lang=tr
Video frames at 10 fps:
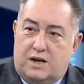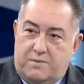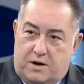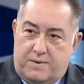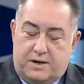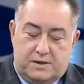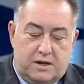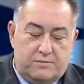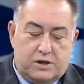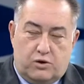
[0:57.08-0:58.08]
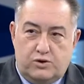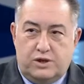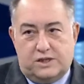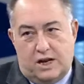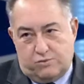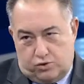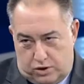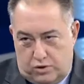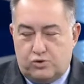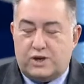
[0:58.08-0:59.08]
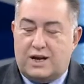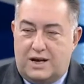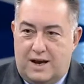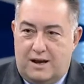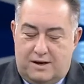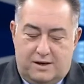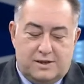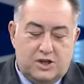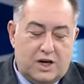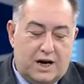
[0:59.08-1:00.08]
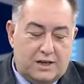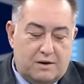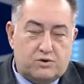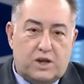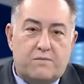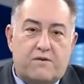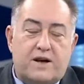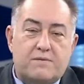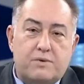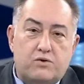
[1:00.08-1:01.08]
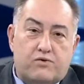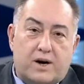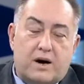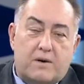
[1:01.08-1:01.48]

Tabii bir haber hazırlamışlar. Onu izleyelim. Sonra Memnun üzerine ettim, e, istişarede bulunalım. Efendim Tabii. bir ufak